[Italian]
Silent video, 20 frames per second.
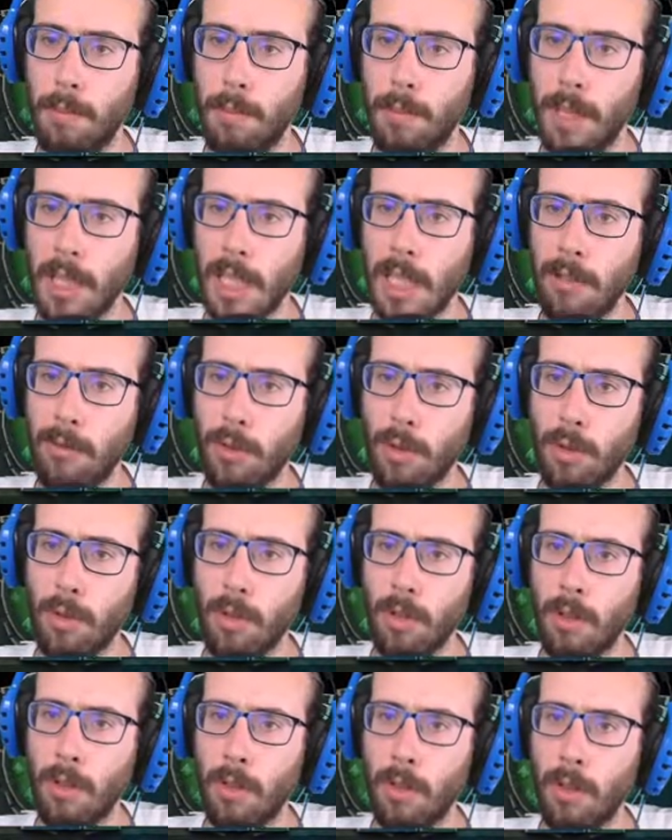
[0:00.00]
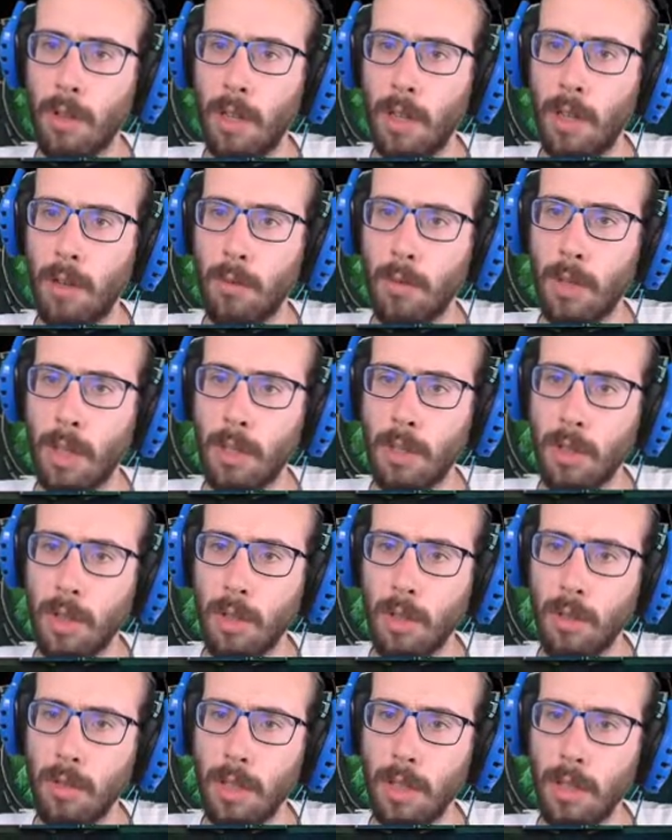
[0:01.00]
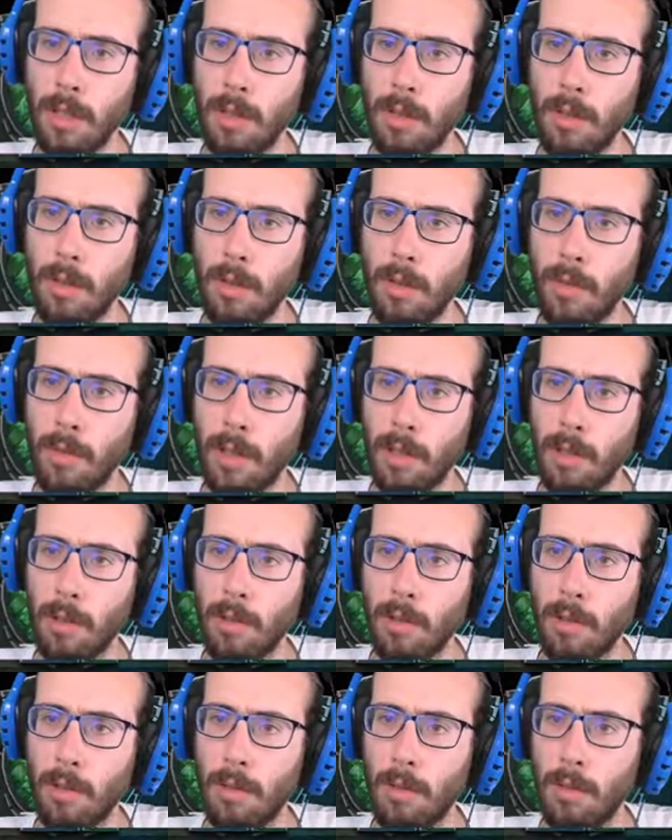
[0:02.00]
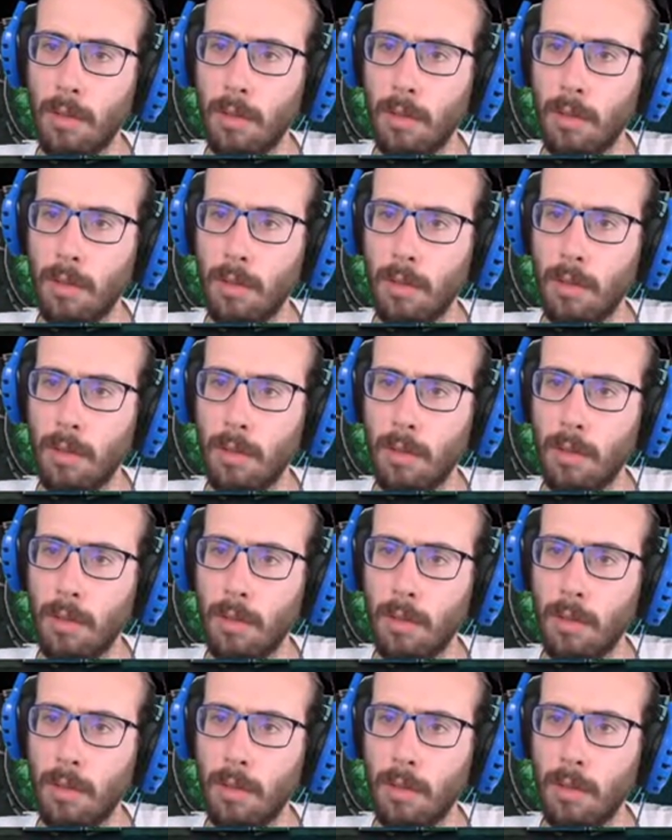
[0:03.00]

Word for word: Perché a fortuna vi vedete gli audaci? Che cosa ho trovato?